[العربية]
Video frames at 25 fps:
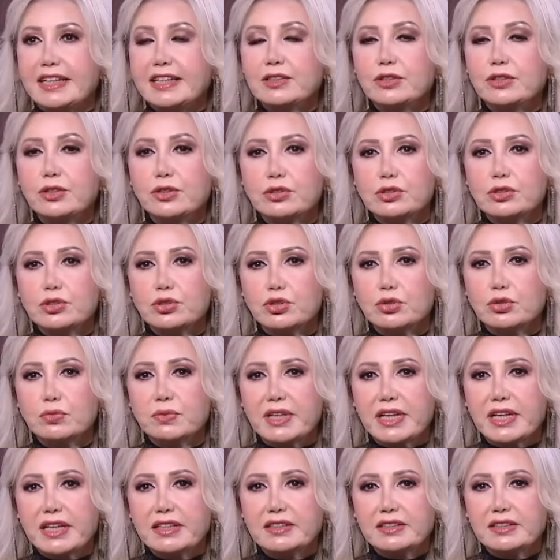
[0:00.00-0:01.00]
هند رستم
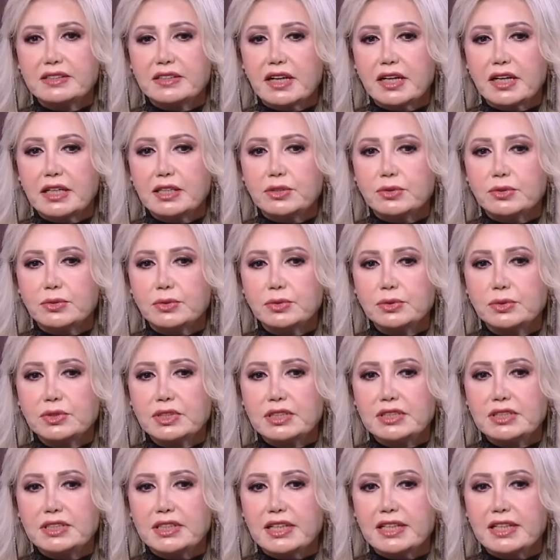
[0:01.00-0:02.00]
كانت
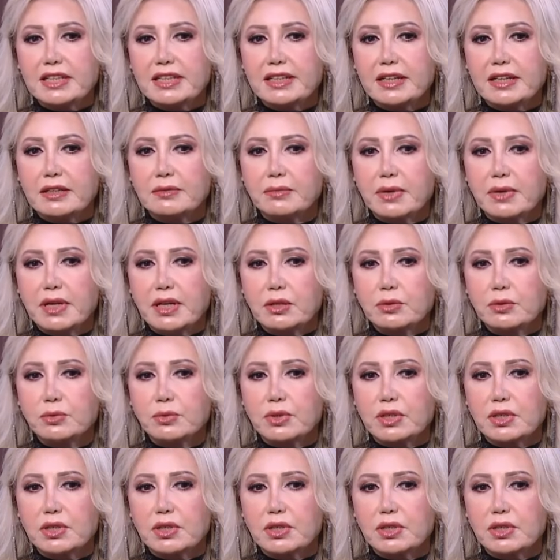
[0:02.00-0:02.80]
أيقونة الجمال